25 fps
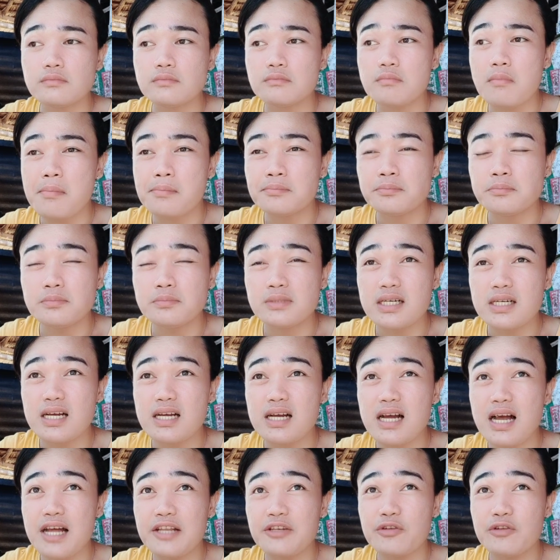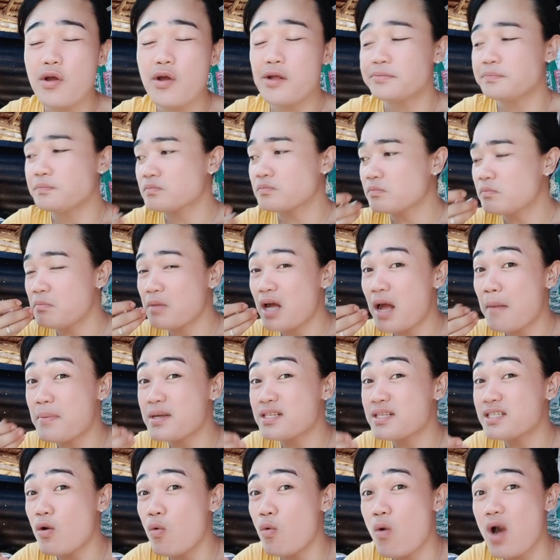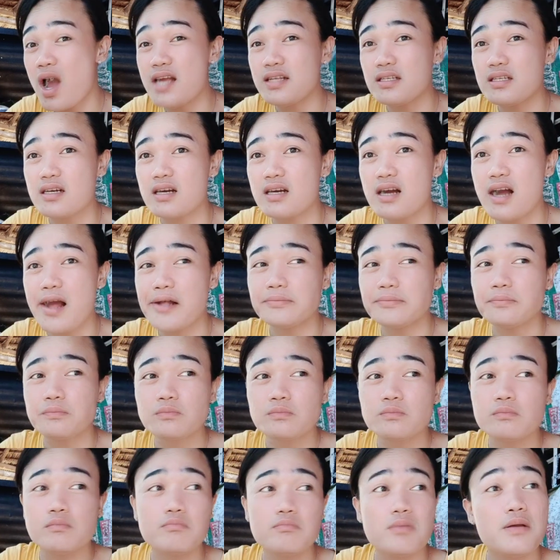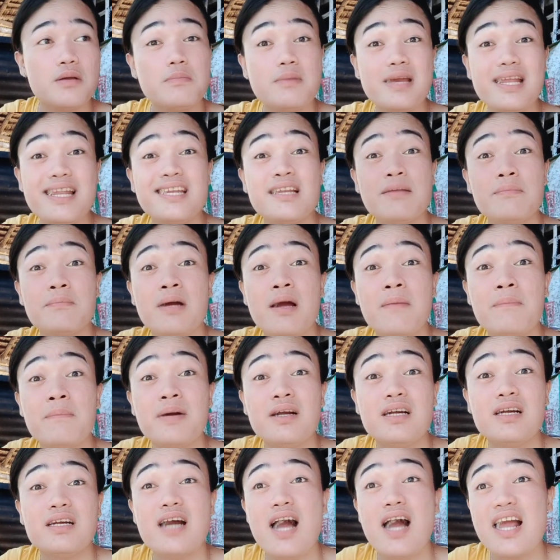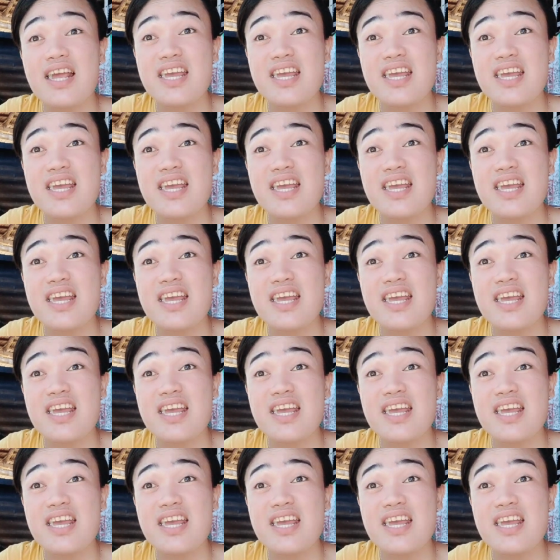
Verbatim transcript: mga ano mga pasaway, tsaka namili ng mga pagkain.